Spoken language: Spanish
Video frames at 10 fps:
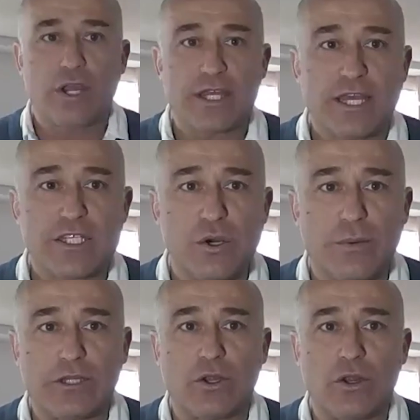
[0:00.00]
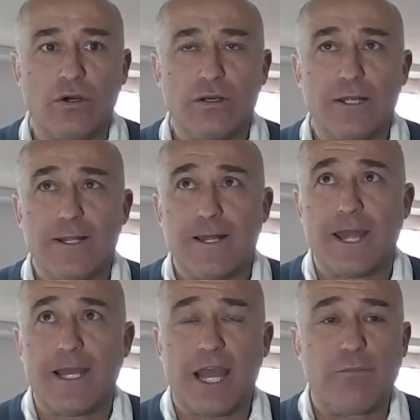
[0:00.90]
creo que, que sobre todo
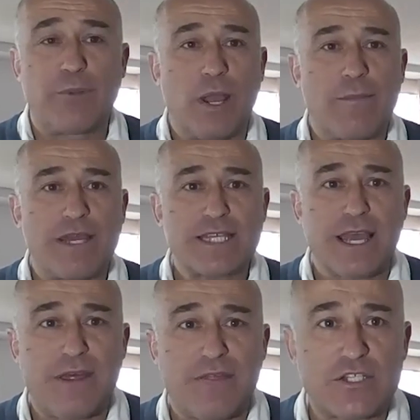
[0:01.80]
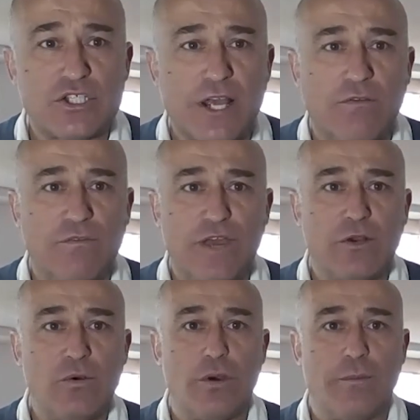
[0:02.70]
el, problema es que a veces no se
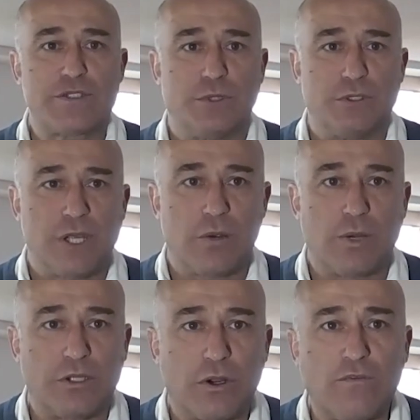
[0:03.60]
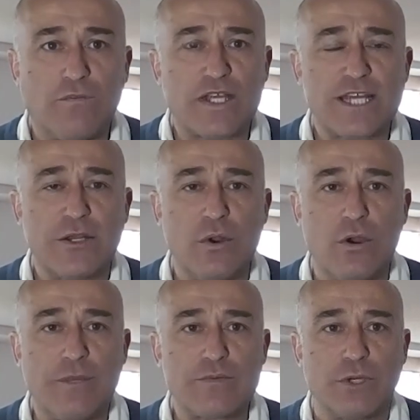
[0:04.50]
confía en uno mismo. Y cuando no confías en
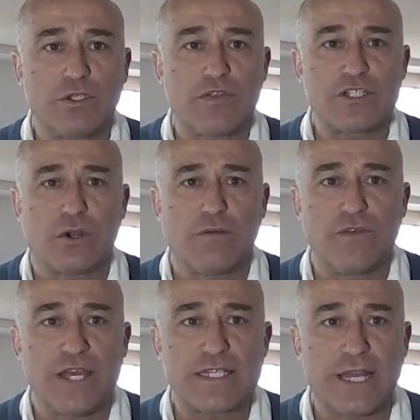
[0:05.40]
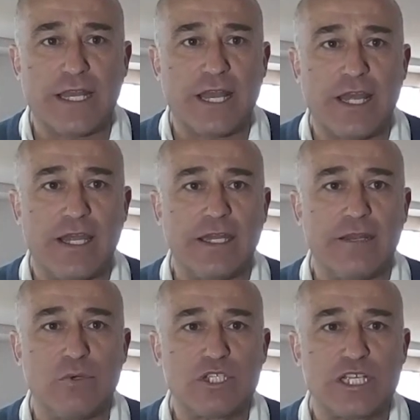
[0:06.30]
uno mismo, entonces no confías en,
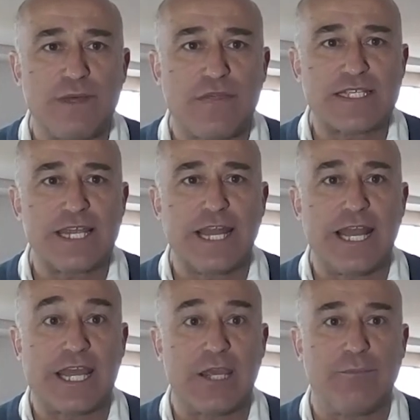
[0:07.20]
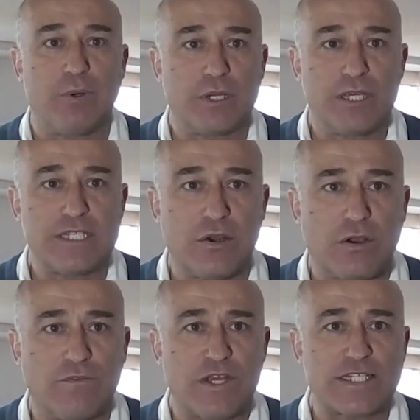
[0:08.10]
muchas veces en el equipo. Y si
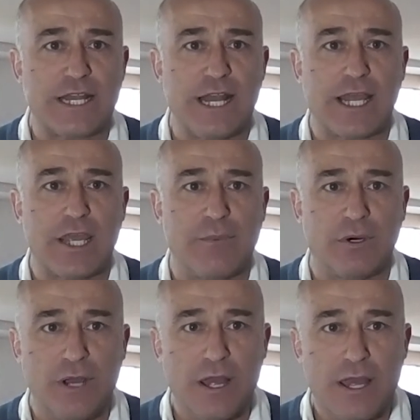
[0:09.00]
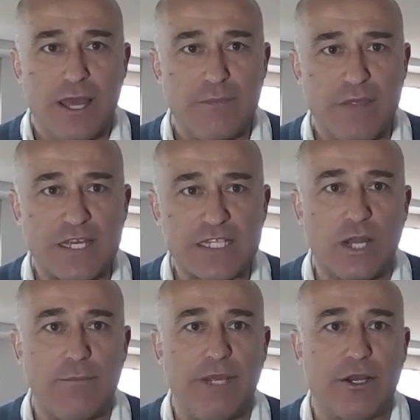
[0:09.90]
no confías en el equipo, empiezas
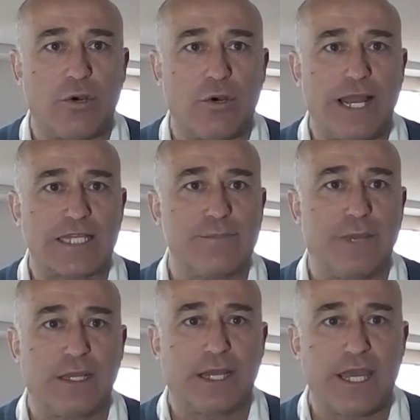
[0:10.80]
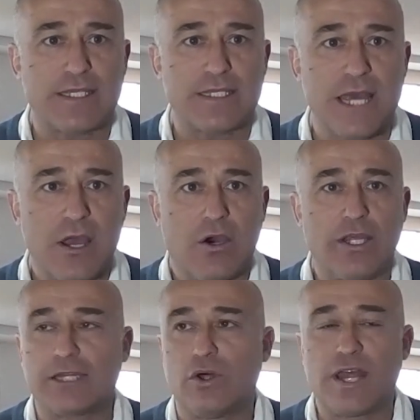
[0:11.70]
con el micromanagement, que es,
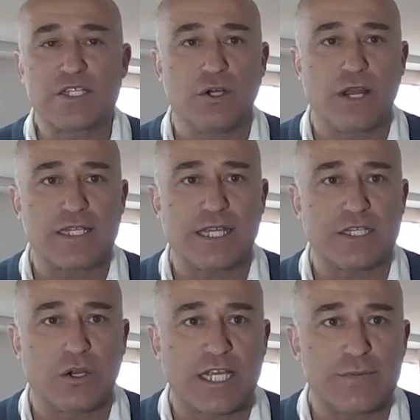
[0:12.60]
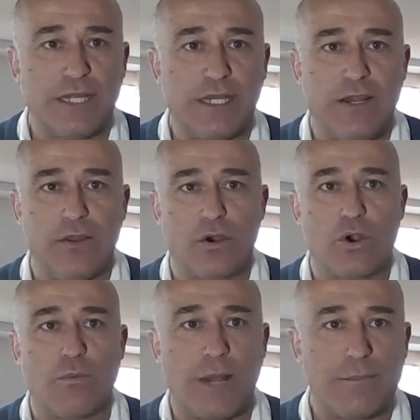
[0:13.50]
oye, a todas horas, qué es lo que has
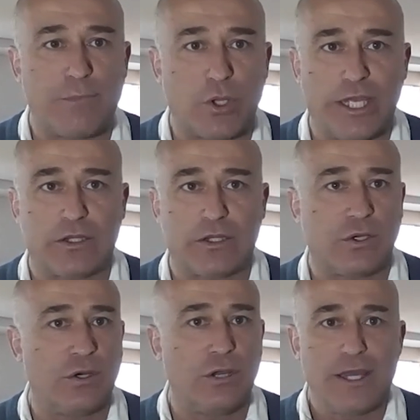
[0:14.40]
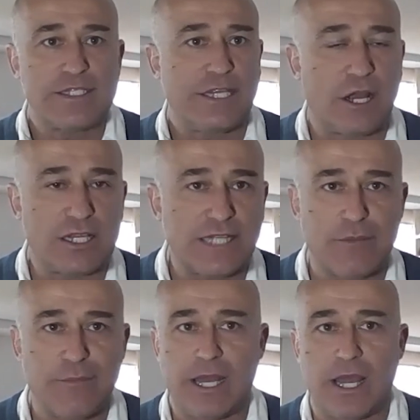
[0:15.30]
vendido, cómo va el proyecto, si ya lo has
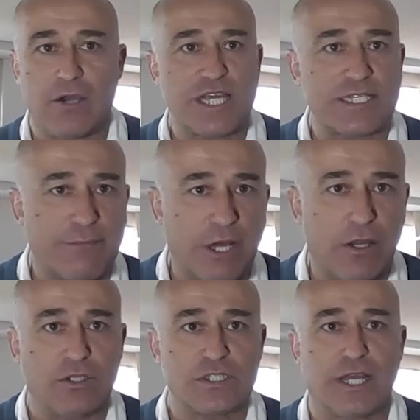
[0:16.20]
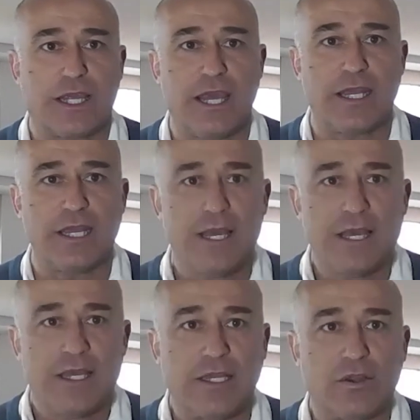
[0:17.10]
terminado, si has llamado a no sé quién.
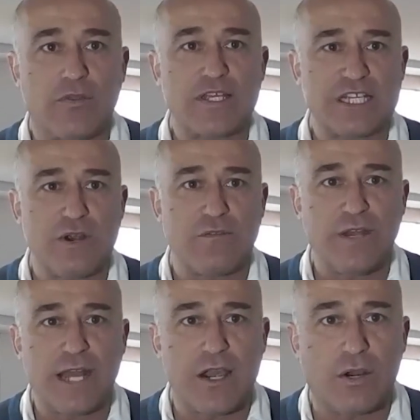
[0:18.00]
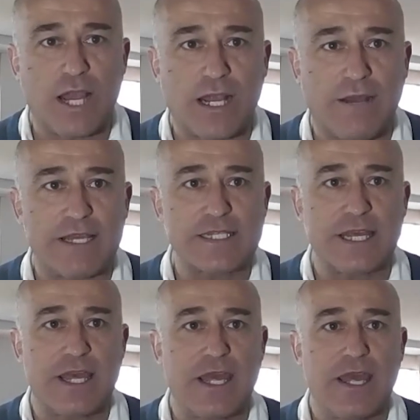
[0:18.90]
Y entonces eso al final lo que acaba
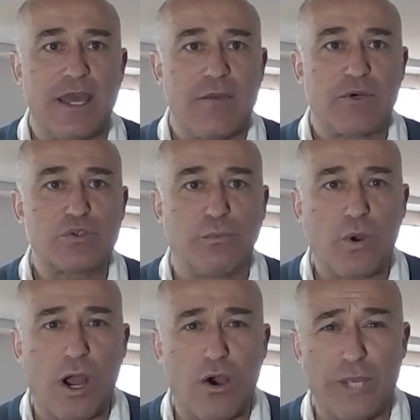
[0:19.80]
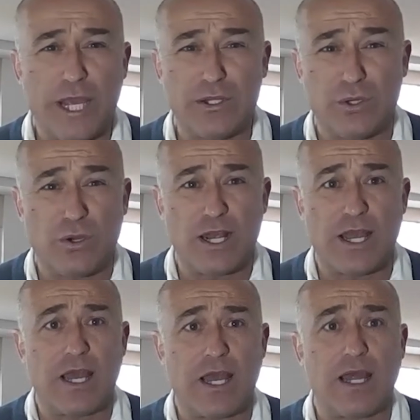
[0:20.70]
es eh, pues un poco agobiando ¿no?
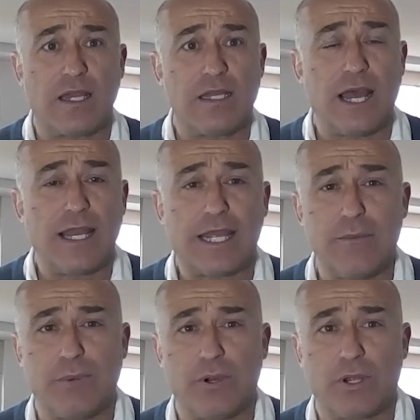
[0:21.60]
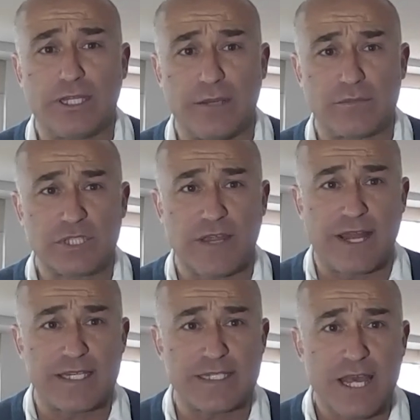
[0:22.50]
al equipo. Lo que tenemos que
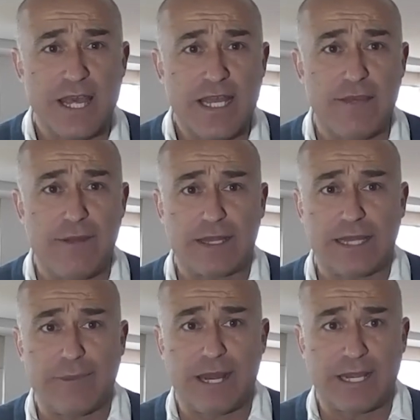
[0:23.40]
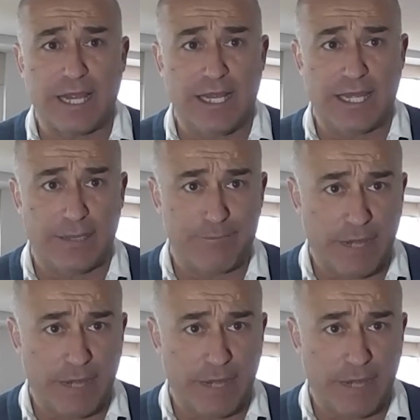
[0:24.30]
dar es libertad para que, la,